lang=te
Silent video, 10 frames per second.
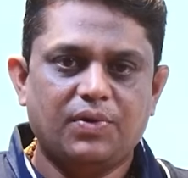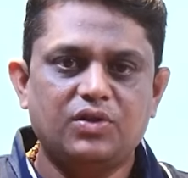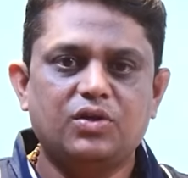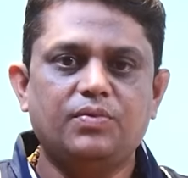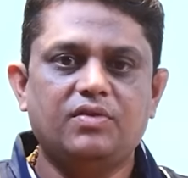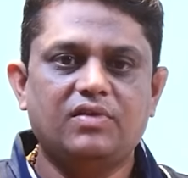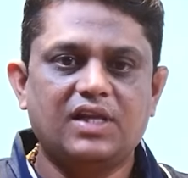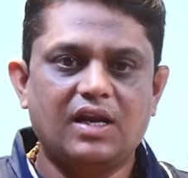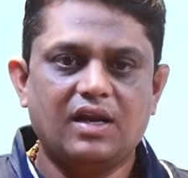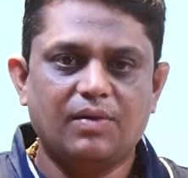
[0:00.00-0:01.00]
పంతొమ్మిది
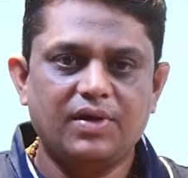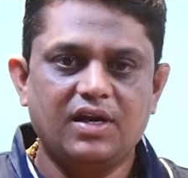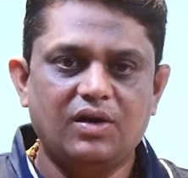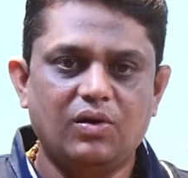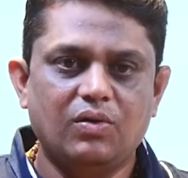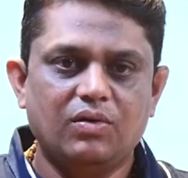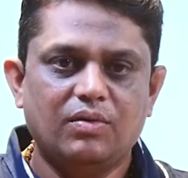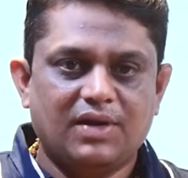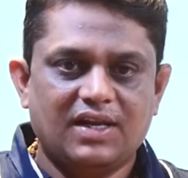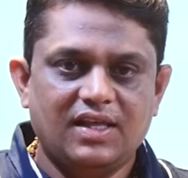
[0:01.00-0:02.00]
వందల నలభై ఏడులో
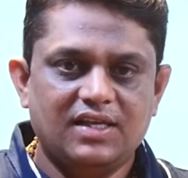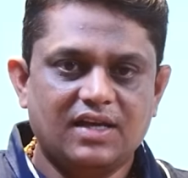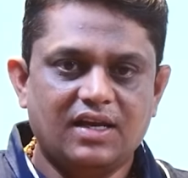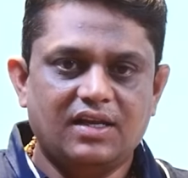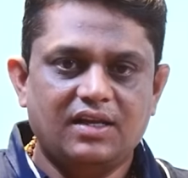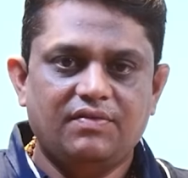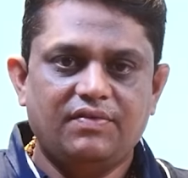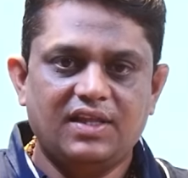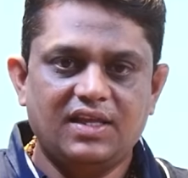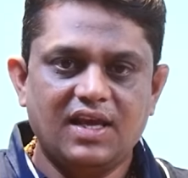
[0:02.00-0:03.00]
మన దేశాన్ని
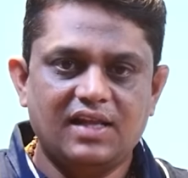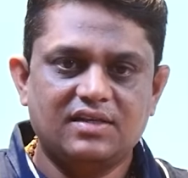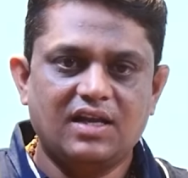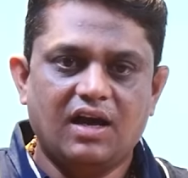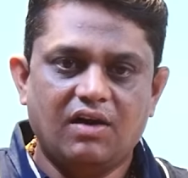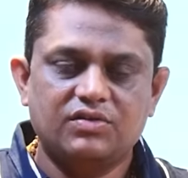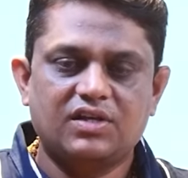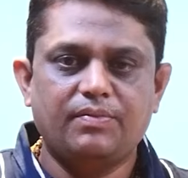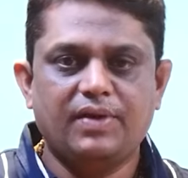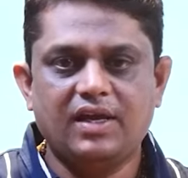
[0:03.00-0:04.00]
విడదీయాల్సిన
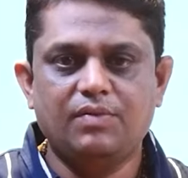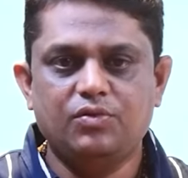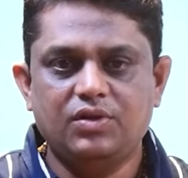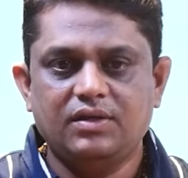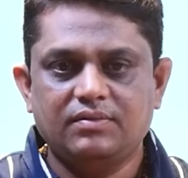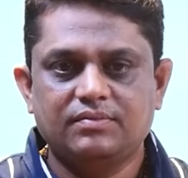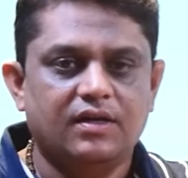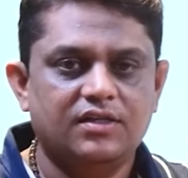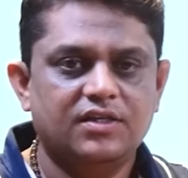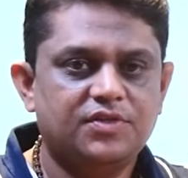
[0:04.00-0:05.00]
అవసరమే ఏముంది
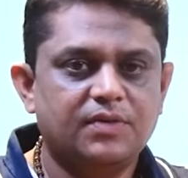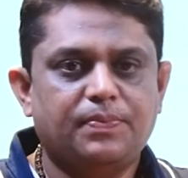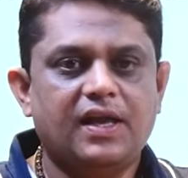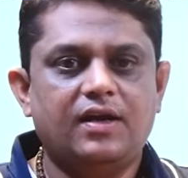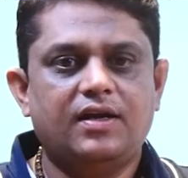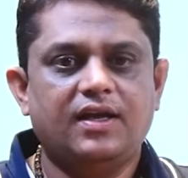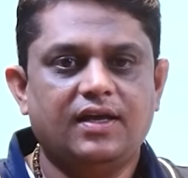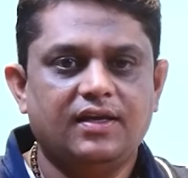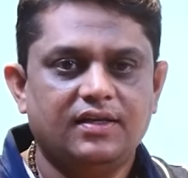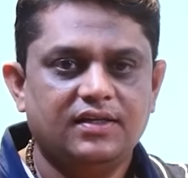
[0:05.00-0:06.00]
నిజం చెప్పాలంటే
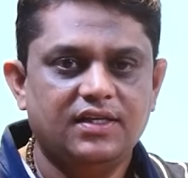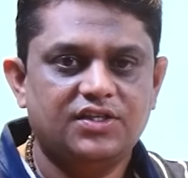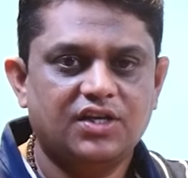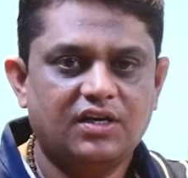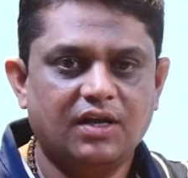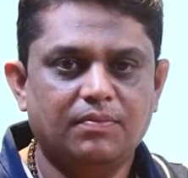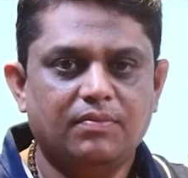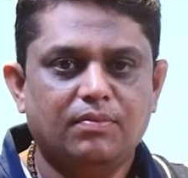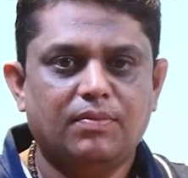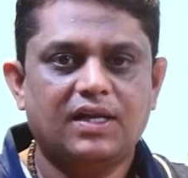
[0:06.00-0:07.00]
ఈ చట్టం
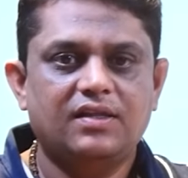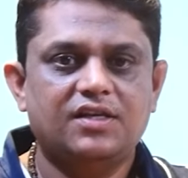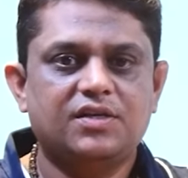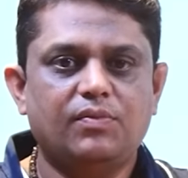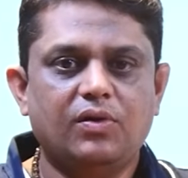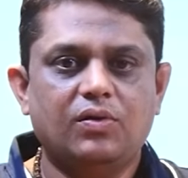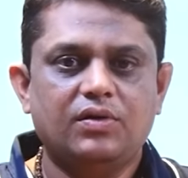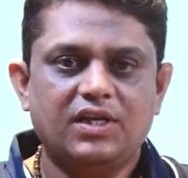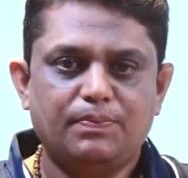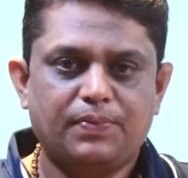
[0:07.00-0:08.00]
మన దేశంలో
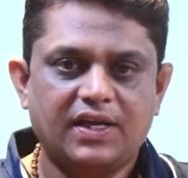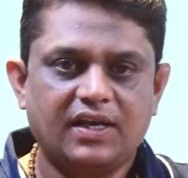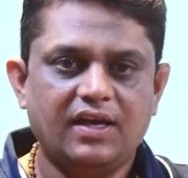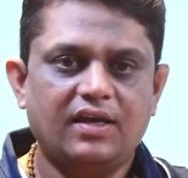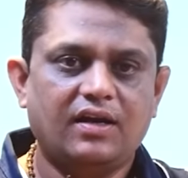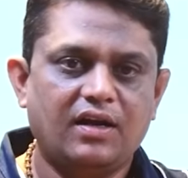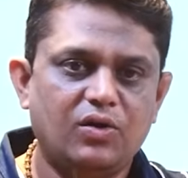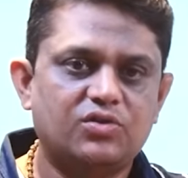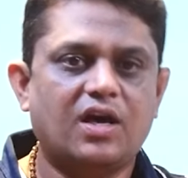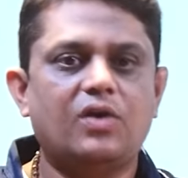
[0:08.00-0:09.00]
ఇప్పటికే
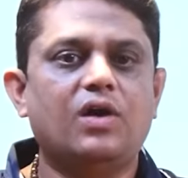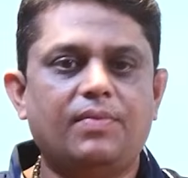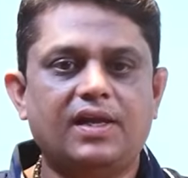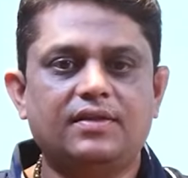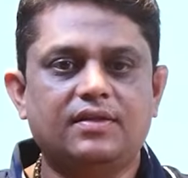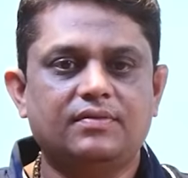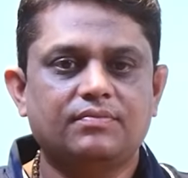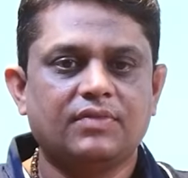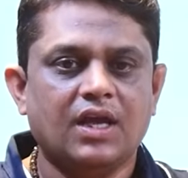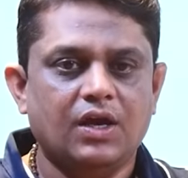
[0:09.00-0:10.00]
రెండుసార్లు అమలైంది
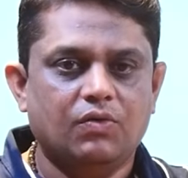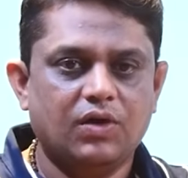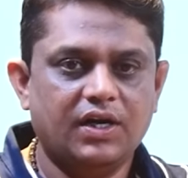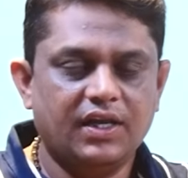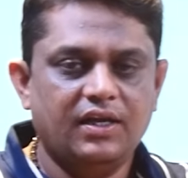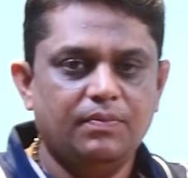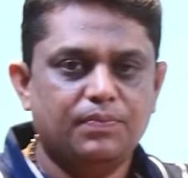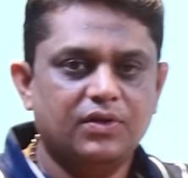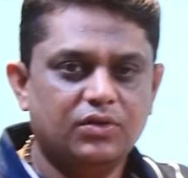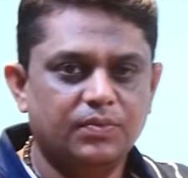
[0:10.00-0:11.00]
ఒకటి
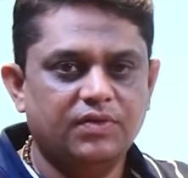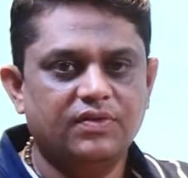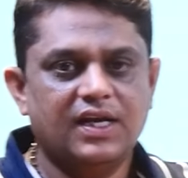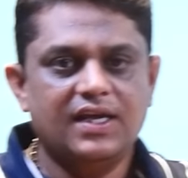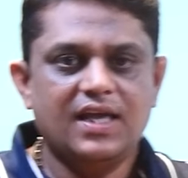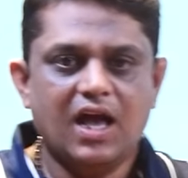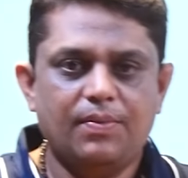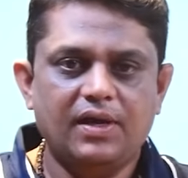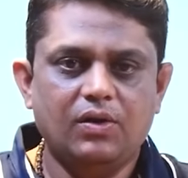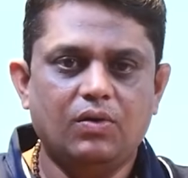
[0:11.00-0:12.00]
పంతొమ్మిది వందల
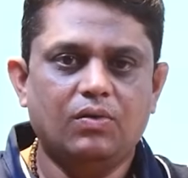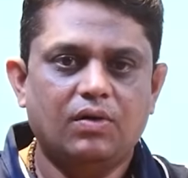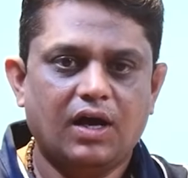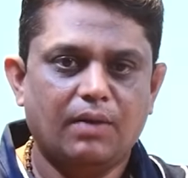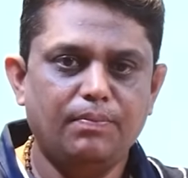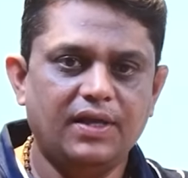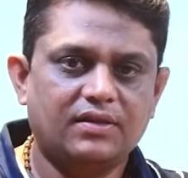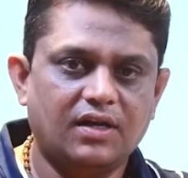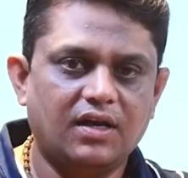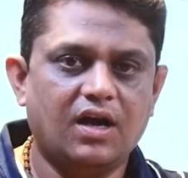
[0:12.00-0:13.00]
యాభైలో
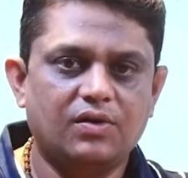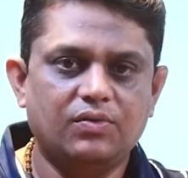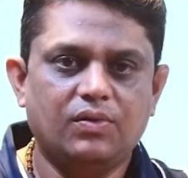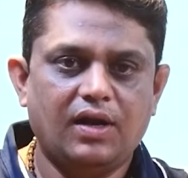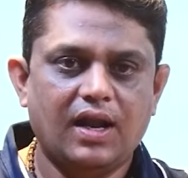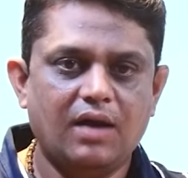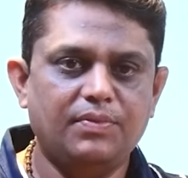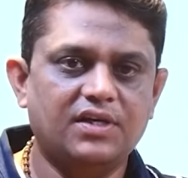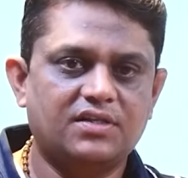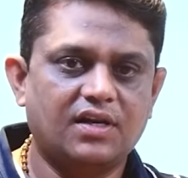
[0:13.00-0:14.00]
అంబేద్కర్ గారు లా
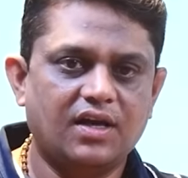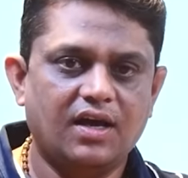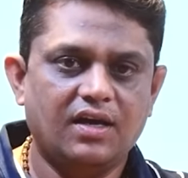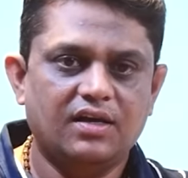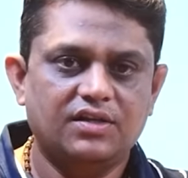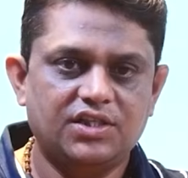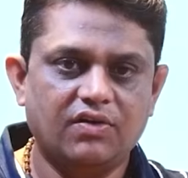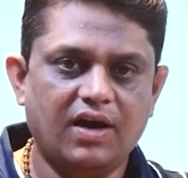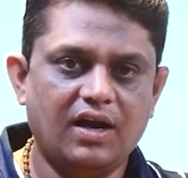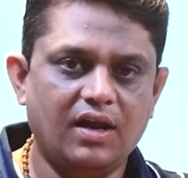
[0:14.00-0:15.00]
మినిస్టర్గా
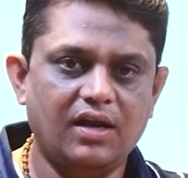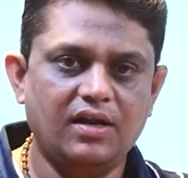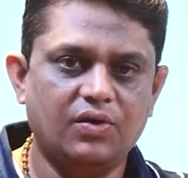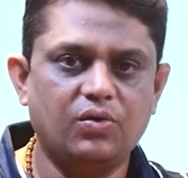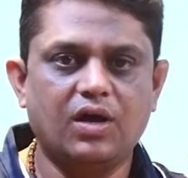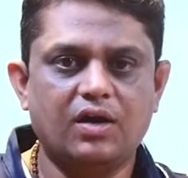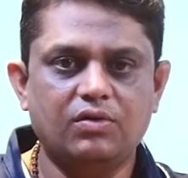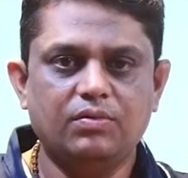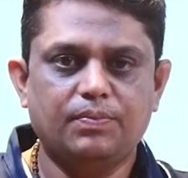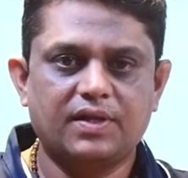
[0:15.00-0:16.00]
జవహర్లాల్ నెహ్రూ
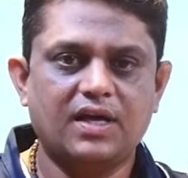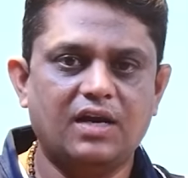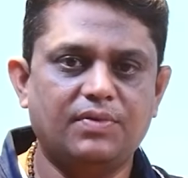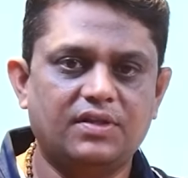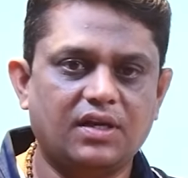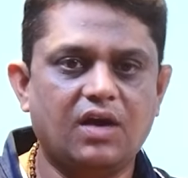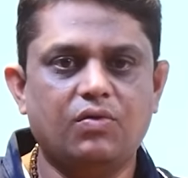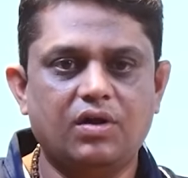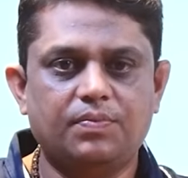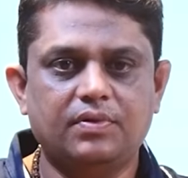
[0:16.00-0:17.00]
గారు ప్రధానమంత్రిగా
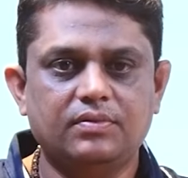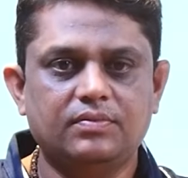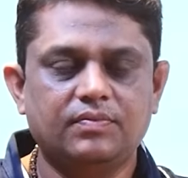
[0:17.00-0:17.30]
ఉన్నప్పుడు